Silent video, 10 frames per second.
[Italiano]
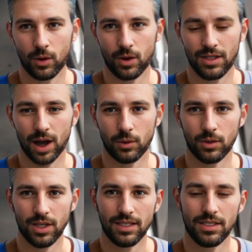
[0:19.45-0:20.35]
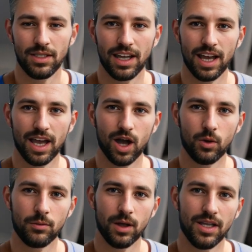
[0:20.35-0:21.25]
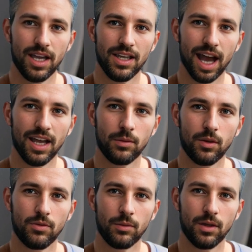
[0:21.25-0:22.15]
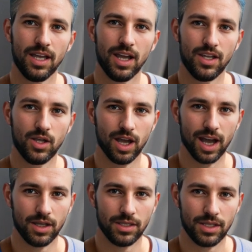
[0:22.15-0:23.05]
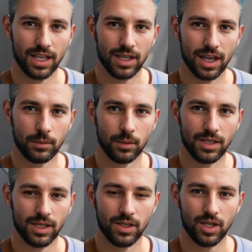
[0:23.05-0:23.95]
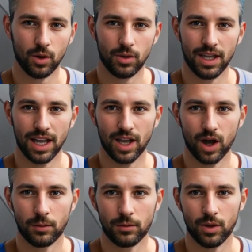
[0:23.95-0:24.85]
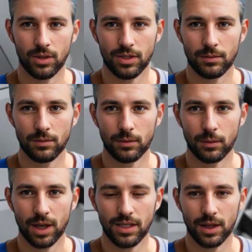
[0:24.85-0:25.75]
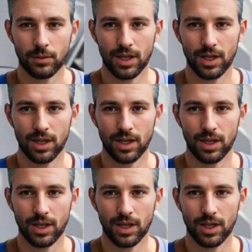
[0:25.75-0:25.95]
Questa auto diesel è la compagna ideale per famiglie che cercano stile, prestazioni e comfort, Partiamo